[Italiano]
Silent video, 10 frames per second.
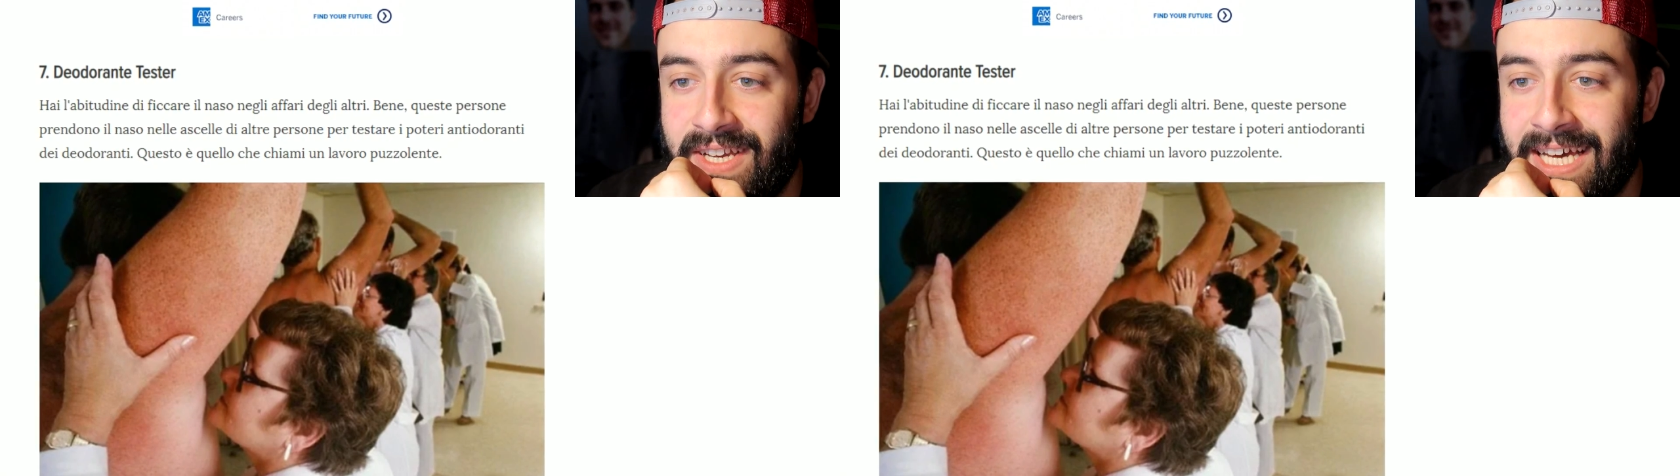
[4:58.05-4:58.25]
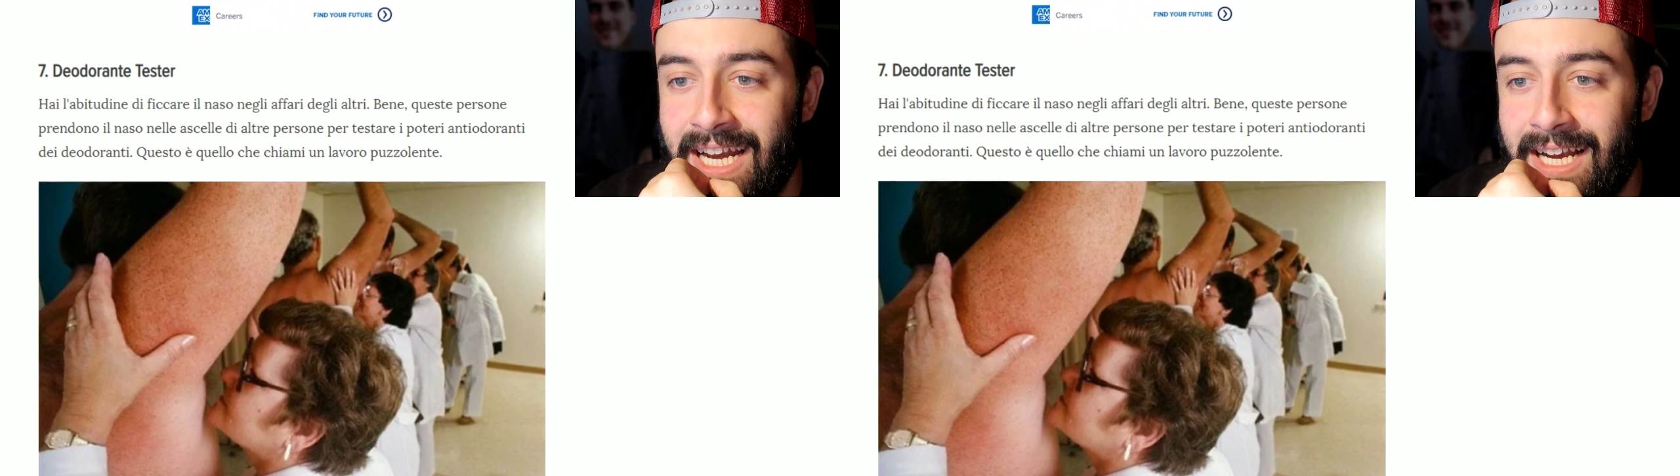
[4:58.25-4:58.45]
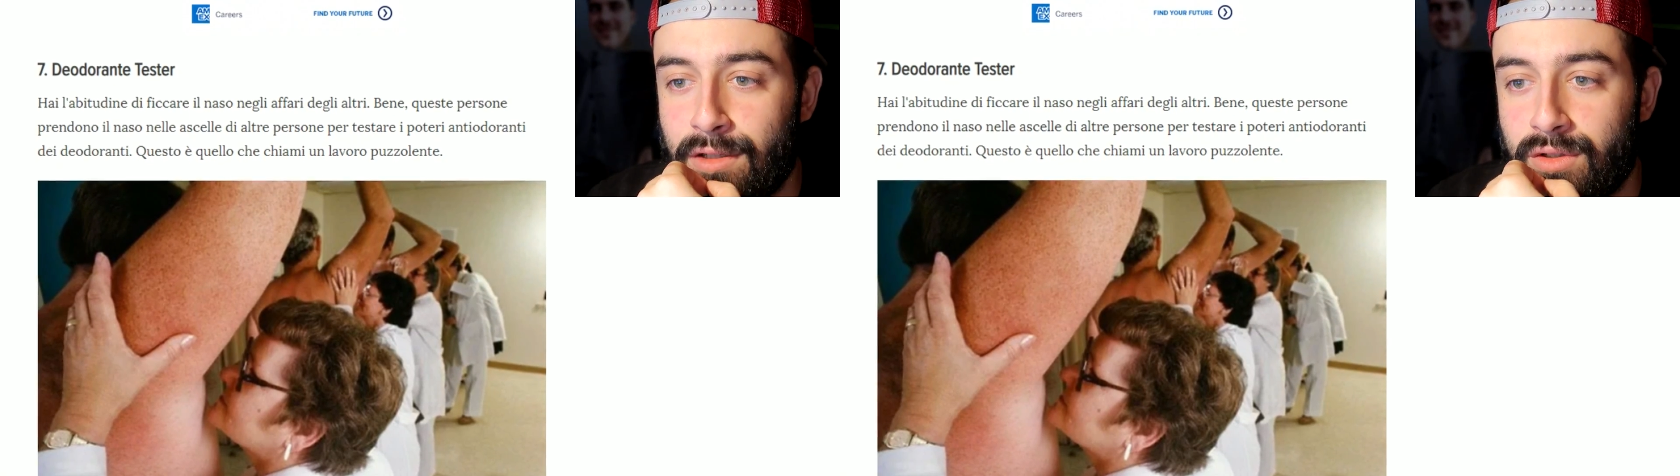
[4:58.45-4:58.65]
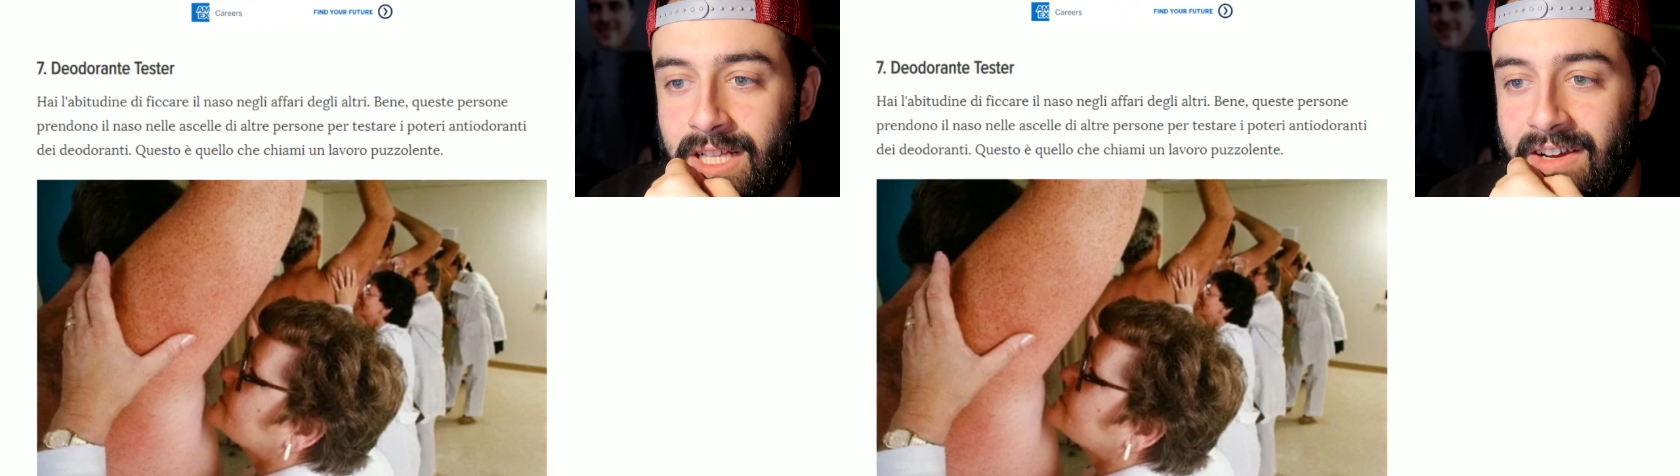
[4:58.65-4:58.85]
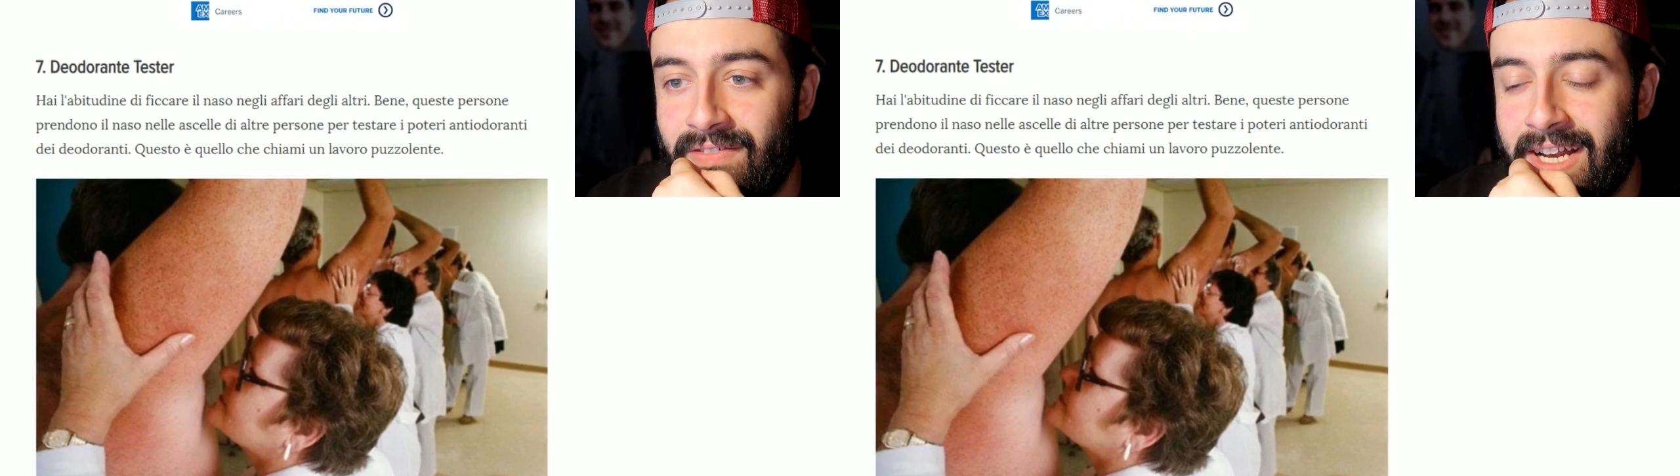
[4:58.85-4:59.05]
ficcare il naso
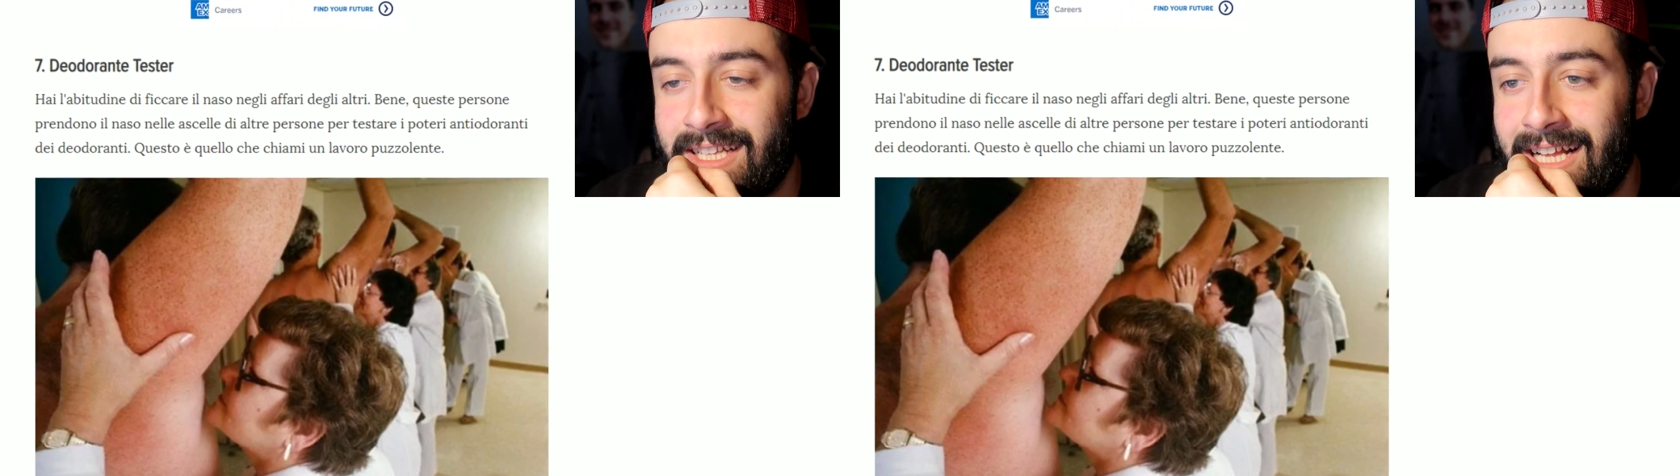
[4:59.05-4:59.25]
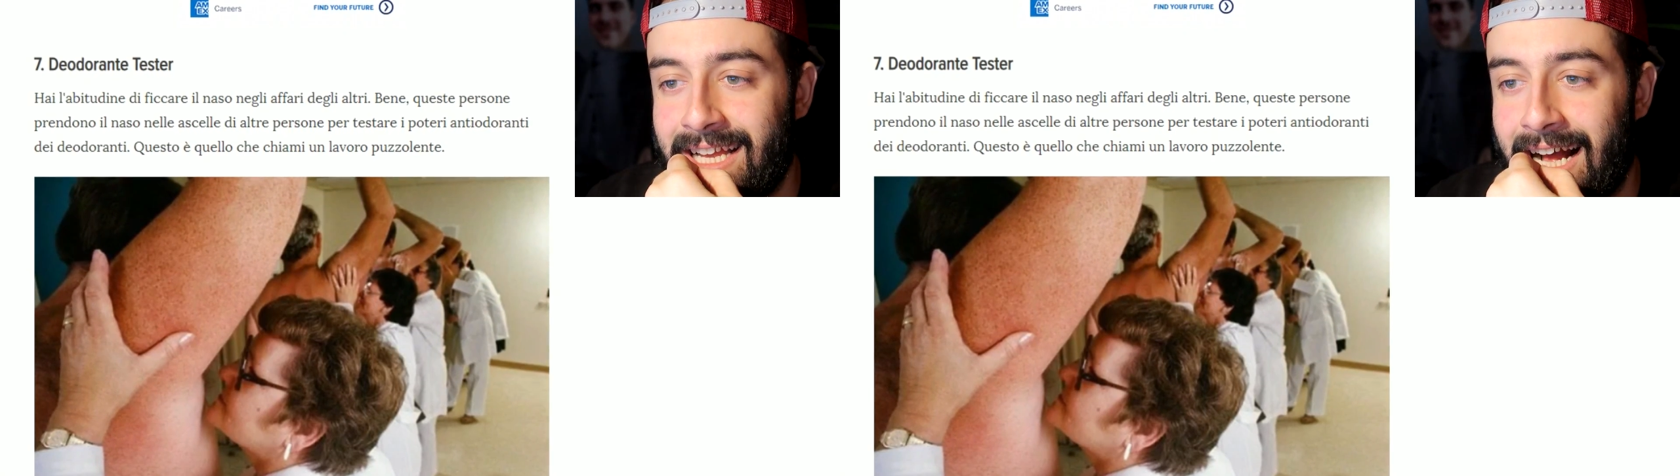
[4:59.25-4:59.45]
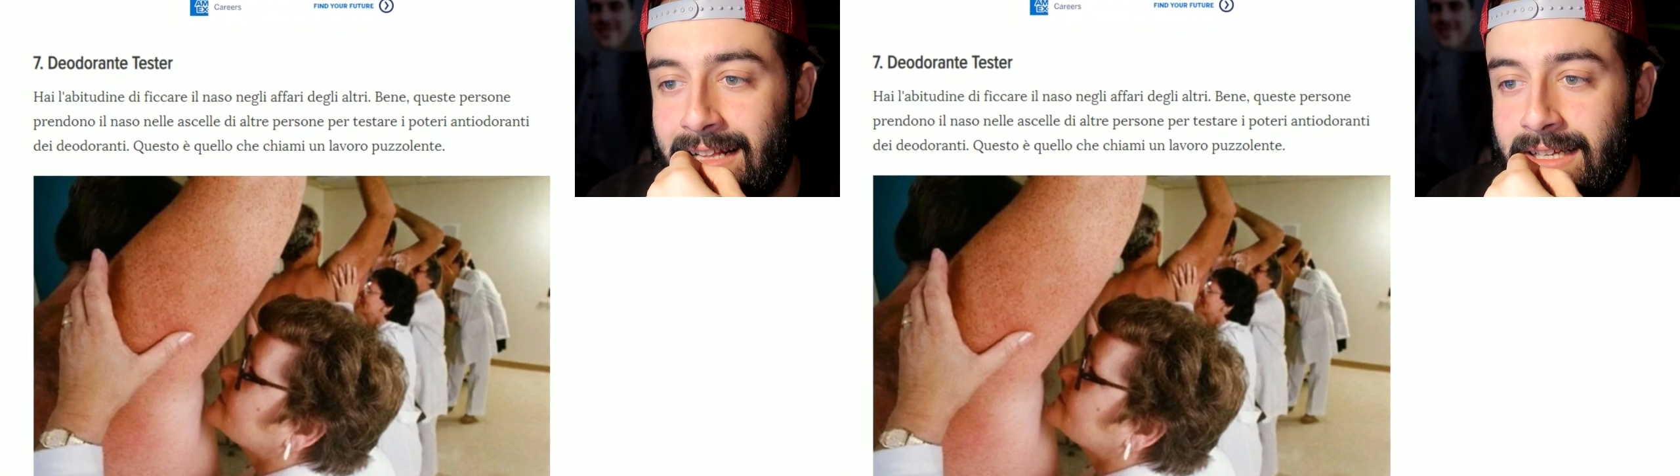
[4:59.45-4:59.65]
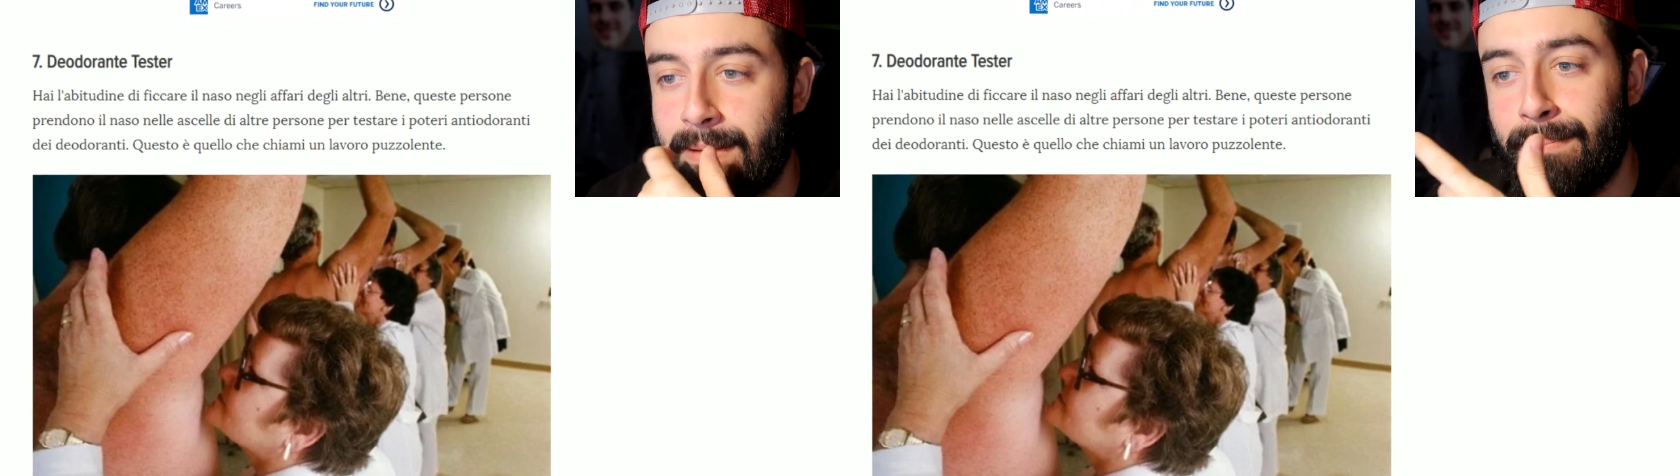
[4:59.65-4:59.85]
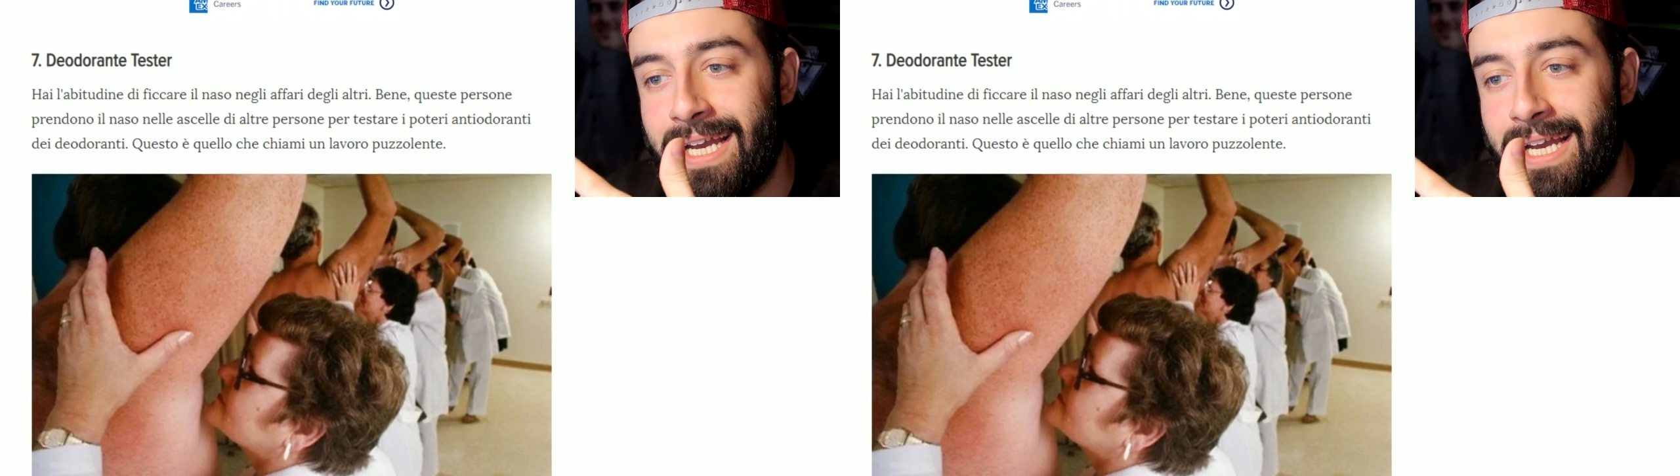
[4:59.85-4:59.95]
negli affari degli altri.